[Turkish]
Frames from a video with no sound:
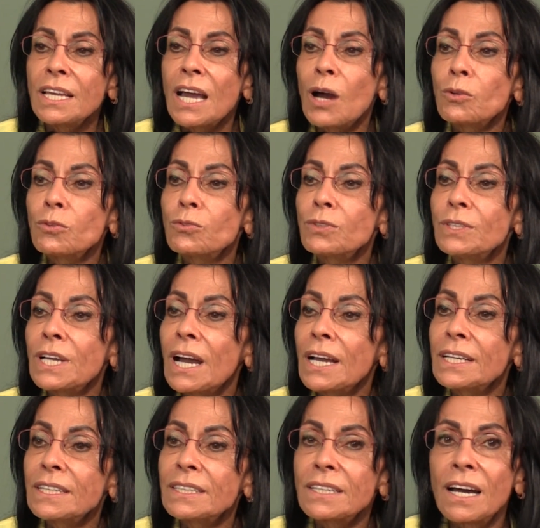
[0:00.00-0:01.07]
yahut
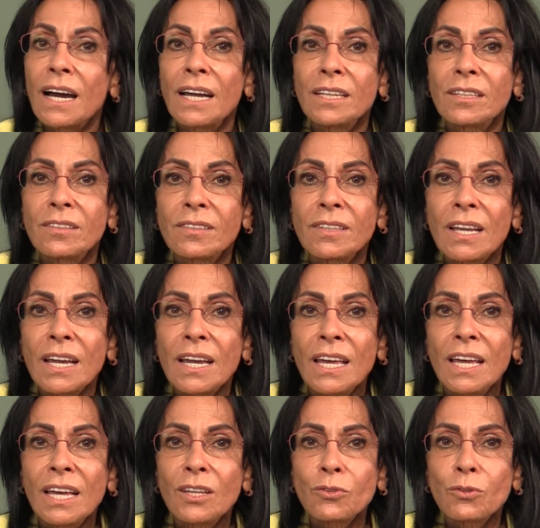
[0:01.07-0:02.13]
Diyanet'e aitse
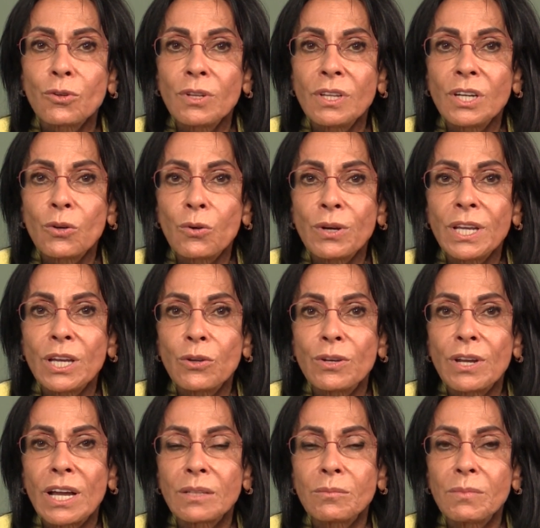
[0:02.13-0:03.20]
soruları oraya
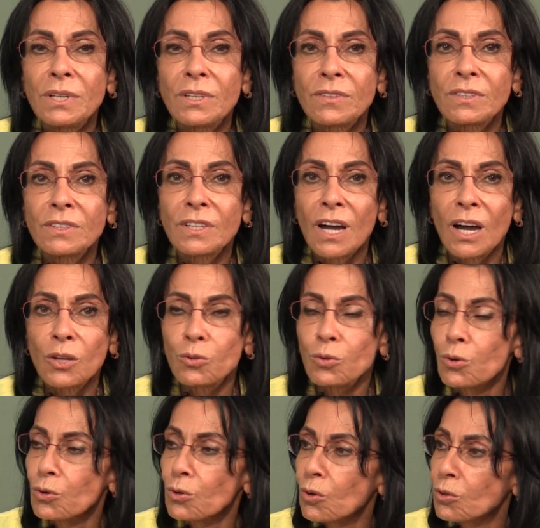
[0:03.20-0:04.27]
yöneltmenizin daha
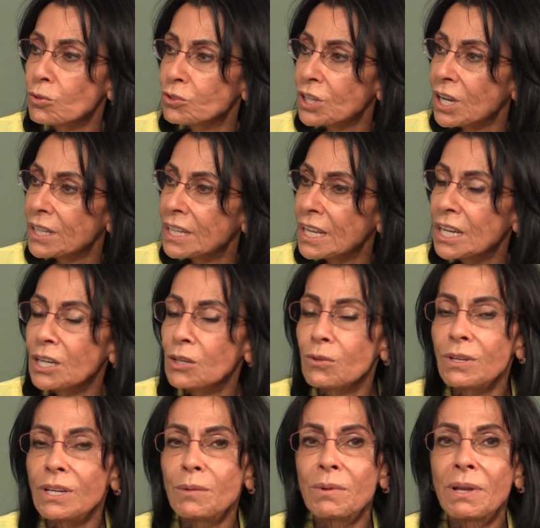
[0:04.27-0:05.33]
doğru olacağına
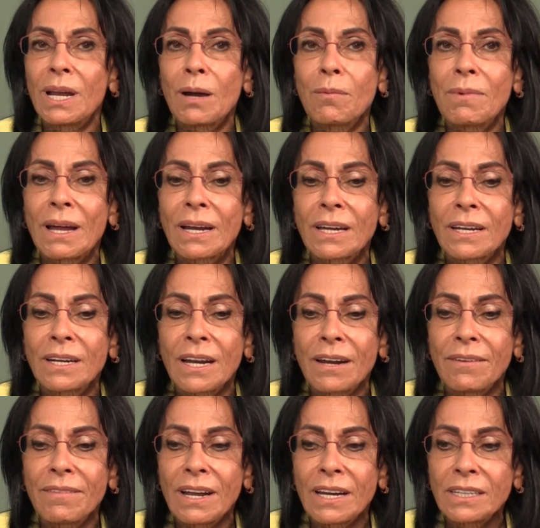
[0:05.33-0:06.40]
Eylül'le beraber
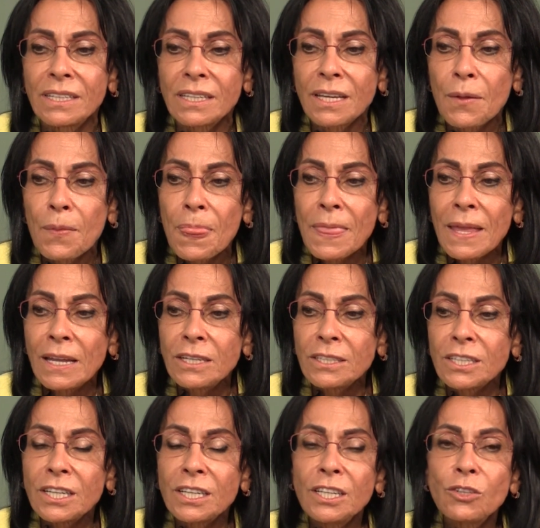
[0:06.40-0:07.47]
karar verdik.
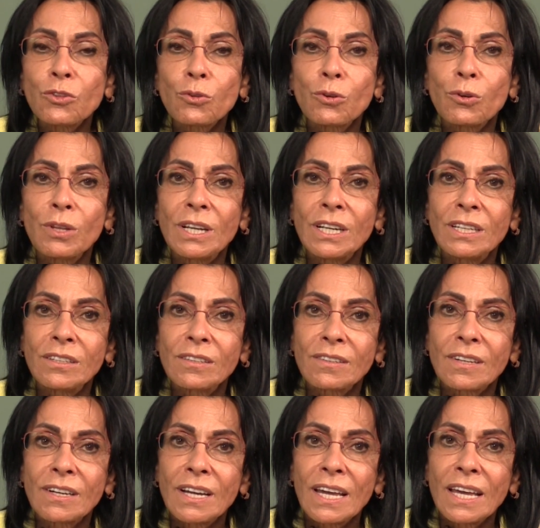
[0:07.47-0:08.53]
Şer'i
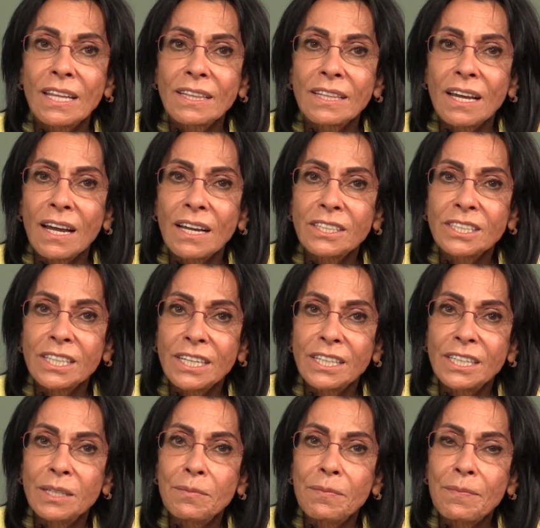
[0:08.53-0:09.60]
sorularınızı daha
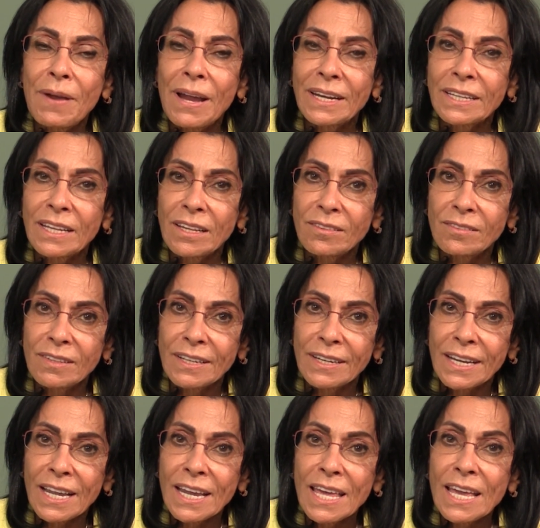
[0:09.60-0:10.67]
şer'i
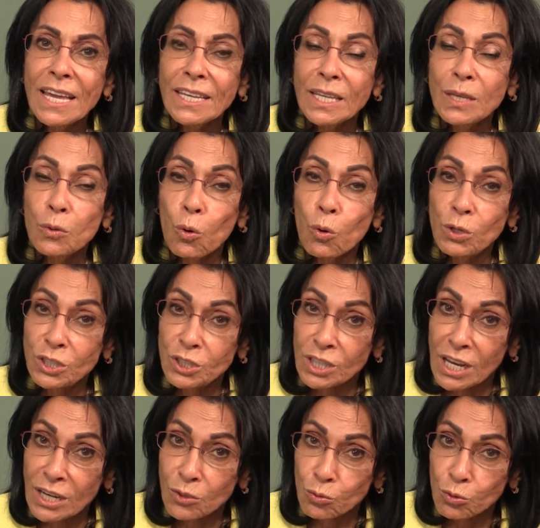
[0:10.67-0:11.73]
merkezlere ki o
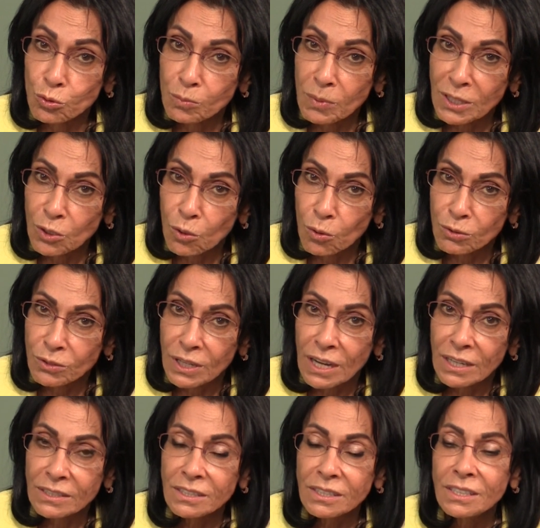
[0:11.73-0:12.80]
işlerin uzmanı
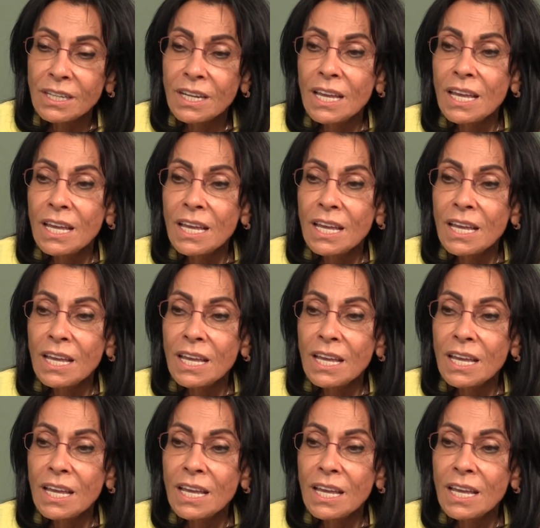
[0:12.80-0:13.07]
onlardır.